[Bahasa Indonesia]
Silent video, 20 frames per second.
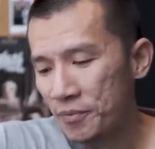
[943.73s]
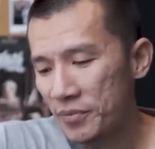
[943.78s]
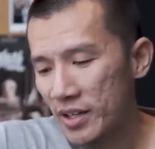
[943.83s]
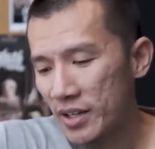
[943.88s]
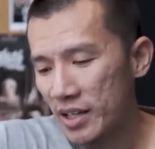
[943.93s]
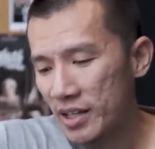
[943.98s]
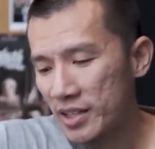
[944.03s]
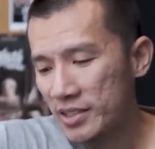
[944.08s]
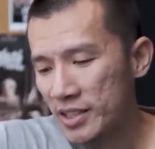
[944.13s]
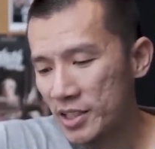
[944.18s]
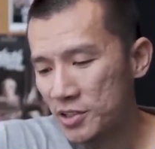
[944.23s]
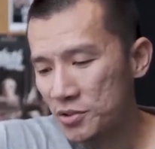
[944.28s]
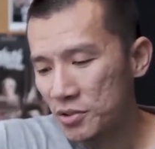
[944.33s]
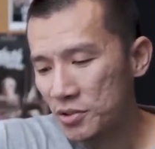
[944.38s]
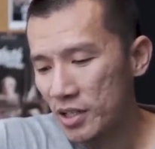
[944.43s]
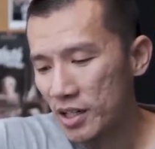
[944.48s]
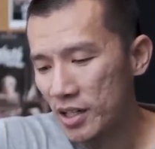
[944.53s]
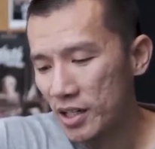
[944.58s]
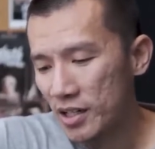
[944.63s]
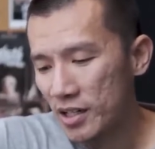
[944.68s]
Nah ini saya
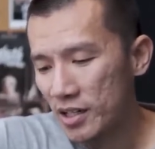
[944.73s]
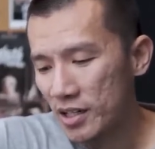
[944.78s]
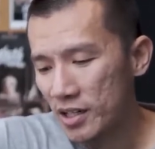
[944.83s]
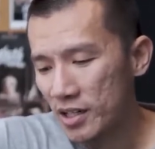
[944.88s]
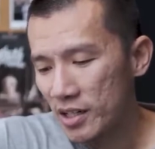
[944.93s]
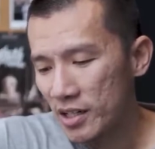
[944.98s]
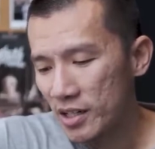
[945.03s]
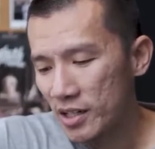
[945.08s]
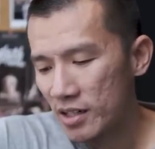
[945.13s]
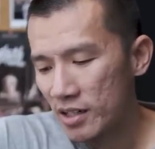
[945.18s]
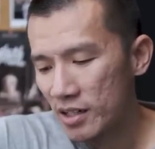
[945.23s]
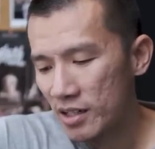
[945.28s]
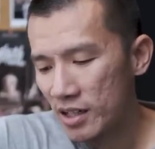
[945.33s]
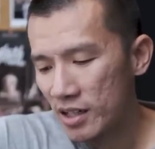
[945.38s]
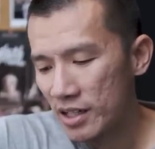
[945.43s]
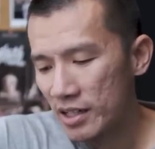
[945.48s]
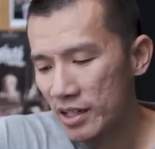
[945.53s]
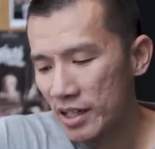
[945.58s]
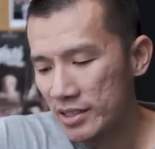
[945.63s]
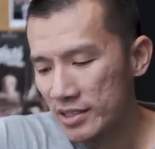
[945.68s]
sudah uh,
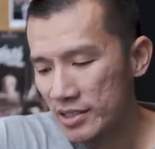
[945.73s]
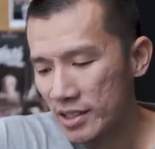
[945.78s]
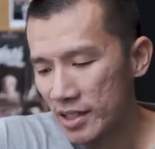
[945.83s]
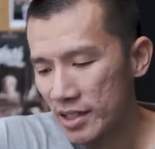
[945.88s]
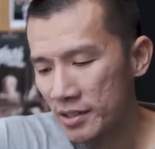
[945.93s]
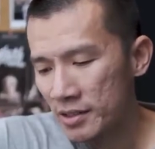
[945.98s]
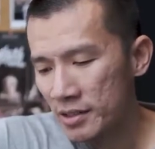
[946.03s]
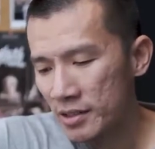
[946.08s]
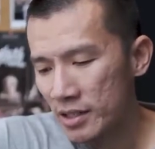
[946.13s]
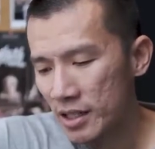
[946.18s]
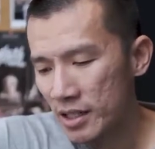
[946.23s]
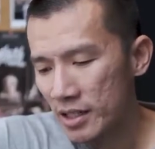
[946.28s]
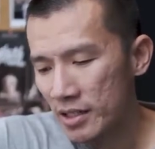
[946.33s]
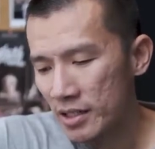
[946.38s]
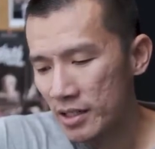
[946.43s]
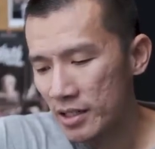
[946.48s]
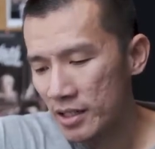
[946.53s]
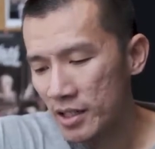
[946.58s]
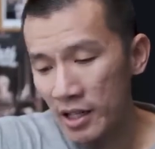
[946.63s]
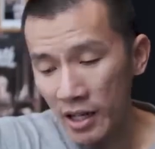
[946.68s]
ringkaskan dan
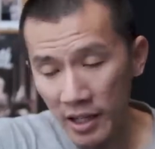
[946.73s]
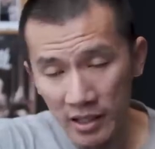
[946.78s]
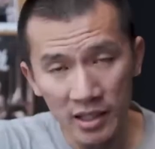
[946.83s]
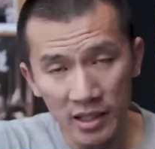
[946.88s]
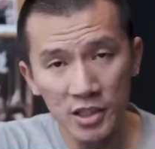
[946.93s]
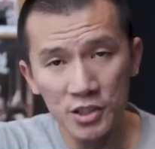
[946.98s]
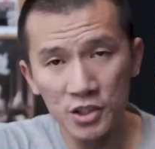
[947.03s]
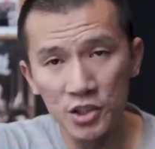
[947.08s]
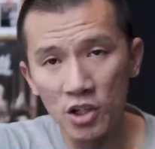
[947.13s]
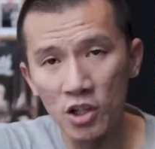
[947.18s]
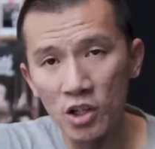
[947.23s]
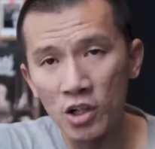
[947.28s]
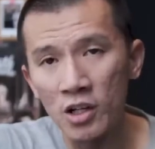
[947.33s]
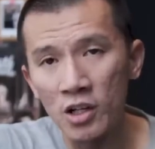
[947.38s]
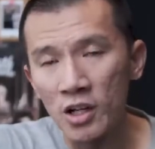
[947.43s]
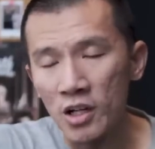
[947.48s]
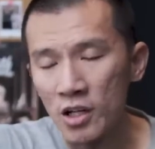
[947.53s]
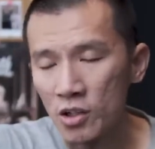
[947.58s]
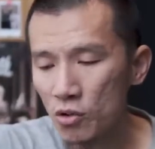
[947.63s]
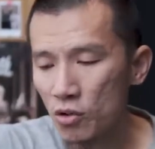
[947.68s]
ini nanti insya Allah
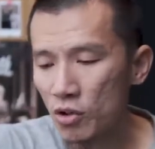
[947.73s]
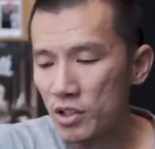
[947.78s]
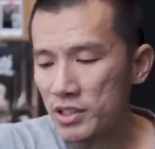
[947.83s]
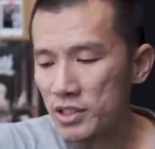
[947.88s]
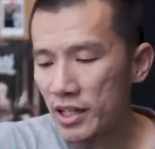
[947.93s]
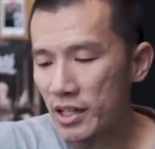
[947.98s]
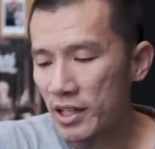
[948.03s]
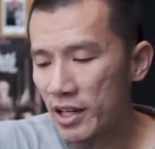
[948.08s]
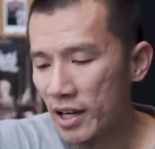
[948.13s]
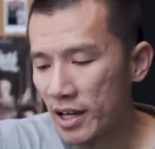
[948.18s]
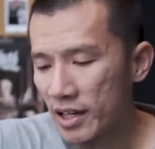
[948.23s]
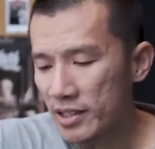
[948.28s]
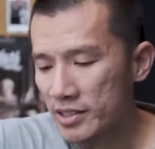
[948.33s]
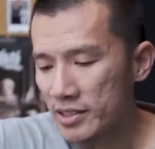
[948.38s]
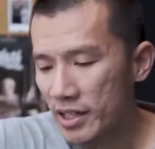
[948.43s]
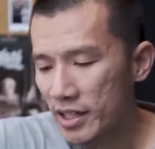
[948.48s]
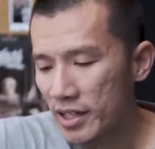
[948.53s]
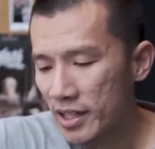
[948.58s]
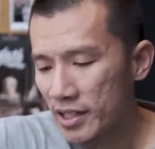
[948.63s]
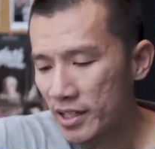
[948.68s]
tulisan ini akan
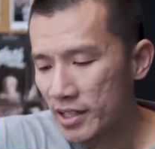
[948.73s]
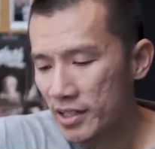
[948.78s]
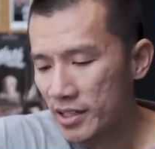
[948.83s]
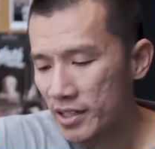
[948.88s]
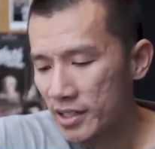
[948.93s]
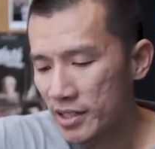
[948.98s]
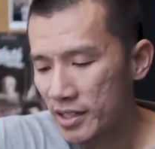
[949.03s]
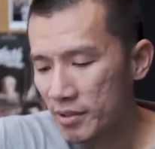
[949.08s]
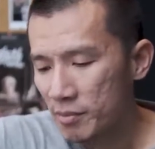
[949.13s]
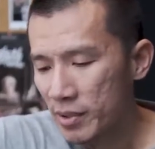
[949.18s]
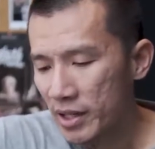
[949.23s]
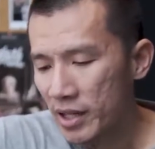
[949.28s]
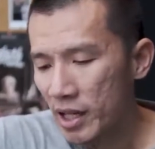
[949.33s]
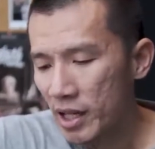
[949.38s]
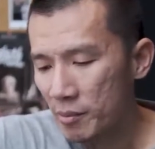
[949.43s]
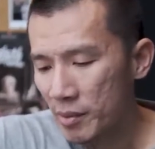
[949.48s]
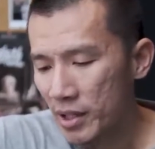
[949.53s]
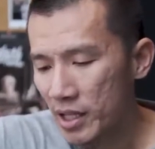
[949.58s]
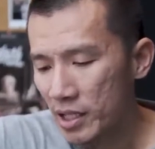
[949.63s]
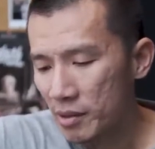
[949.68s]
saya uh,
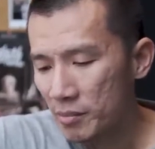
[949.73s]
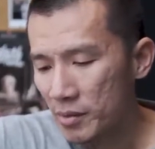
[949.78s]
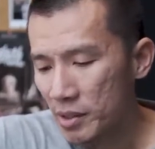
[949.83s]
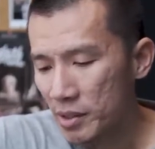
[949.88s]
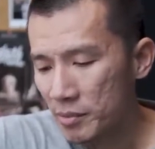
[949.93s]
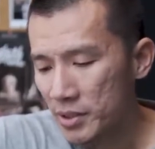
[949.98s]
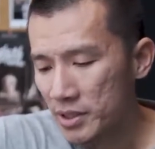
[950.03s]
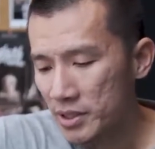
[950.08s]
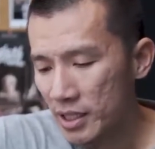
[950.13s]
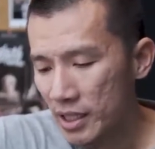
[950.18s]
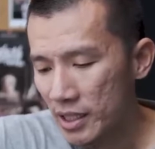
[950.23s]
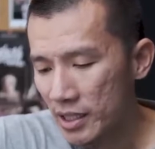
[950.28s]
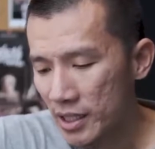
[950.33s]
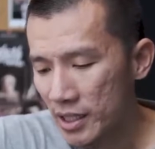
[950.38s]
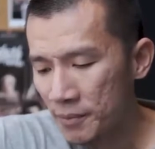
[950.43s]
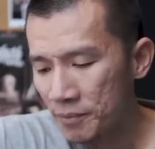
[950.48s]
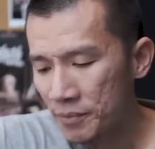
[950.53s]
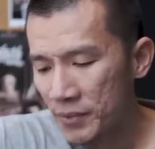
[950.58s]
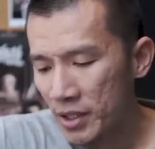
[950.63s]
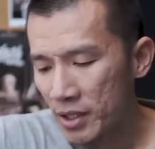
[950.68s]
berikan pada teman-teman
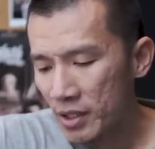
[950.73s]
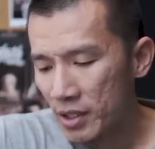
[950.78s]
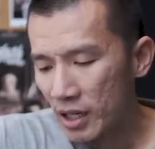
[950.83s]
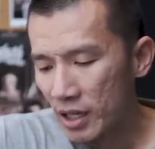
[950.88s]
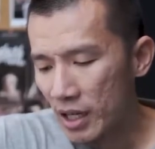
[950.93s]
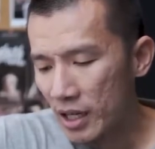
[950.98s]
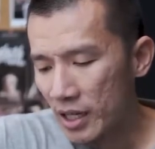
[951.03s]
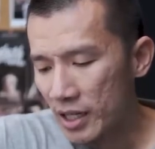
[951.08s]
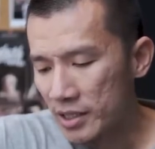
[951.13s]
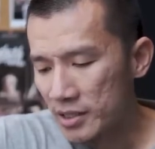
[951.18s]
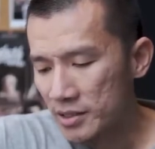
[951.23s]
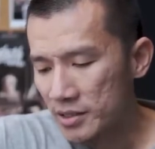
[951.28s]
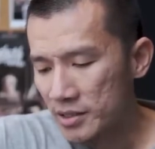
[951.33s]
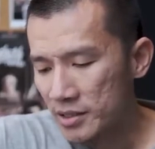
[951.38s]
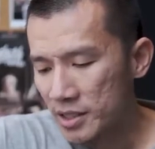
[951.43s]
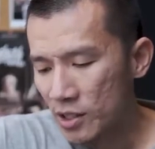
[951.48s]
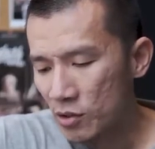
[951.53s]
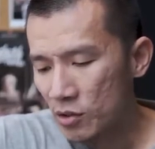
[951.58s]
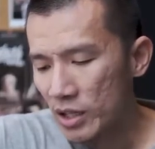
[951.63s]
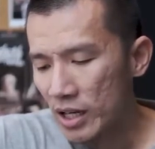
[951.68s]
sekalian karena
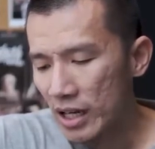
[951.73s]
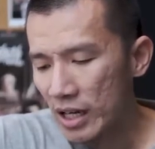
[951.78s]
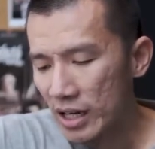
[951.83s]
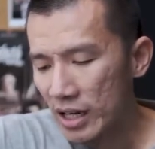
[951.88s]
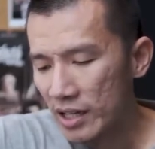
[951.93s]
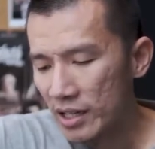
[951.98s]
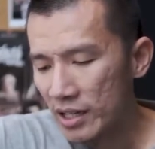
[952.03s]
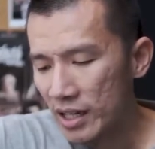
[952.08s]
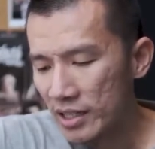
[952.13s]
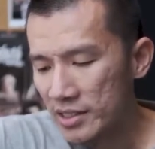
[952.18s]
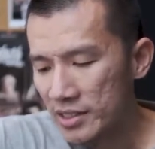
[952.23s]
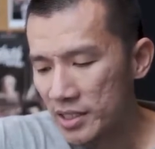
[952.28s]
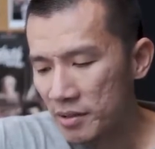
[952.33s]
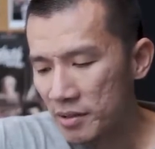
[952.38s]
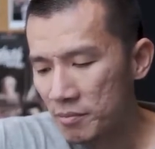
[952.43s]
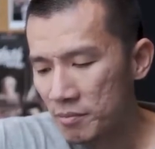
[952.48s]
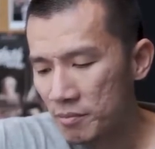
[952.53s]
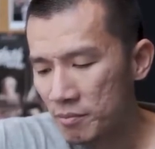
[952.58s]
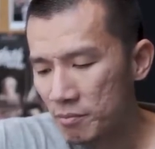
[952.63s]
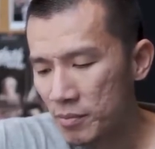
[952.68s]
saya sudah
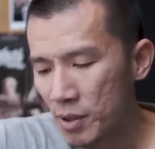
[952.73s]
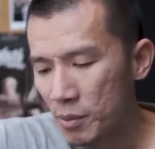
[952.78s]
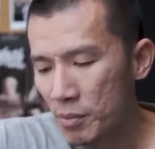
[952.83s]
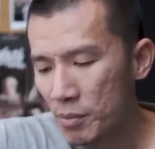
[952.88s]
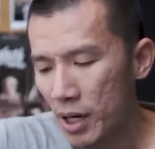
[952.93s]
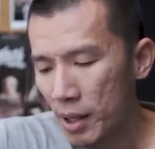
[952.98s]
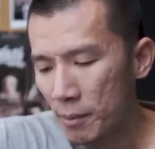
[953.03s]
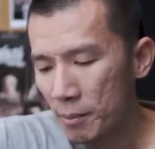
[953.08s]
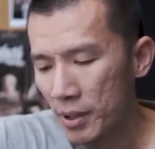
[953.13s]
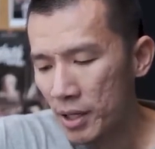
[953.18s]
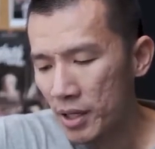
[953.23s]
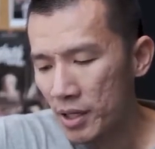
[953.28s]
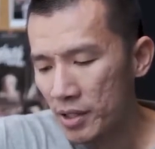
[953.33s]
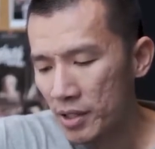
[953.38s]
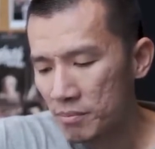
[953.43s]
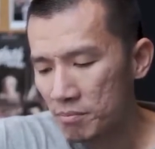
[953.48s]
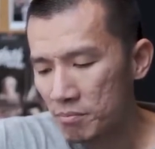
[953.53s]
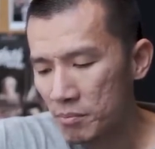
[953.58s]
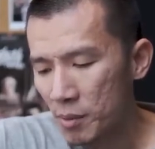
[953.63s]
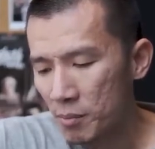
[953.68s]
ngeringkasin
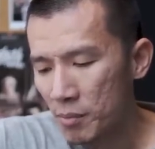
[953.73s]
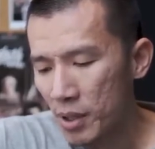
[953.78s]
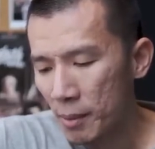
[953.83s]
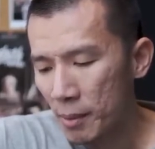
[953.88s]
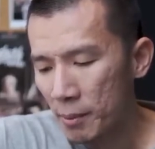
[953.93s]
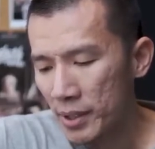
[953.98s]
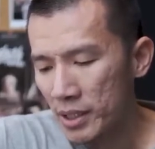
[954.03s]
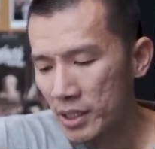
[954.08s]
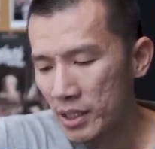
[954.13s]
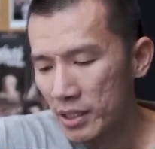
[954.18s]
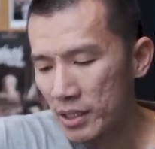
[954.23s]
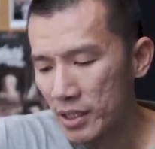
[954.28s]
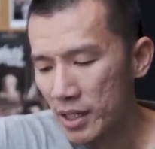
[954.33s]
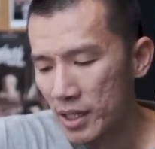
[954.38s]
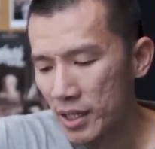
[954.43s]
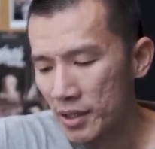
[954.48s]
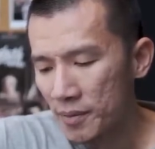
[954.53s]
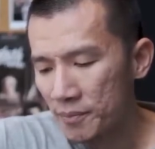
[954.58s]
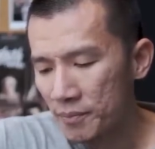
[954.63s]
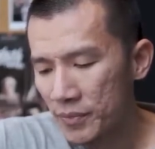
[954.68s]
beberapa beberapa
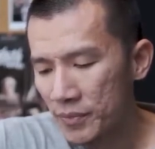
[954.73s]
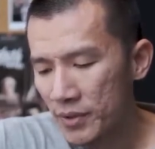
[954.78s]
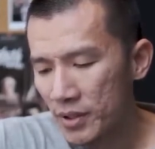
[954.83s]
tentang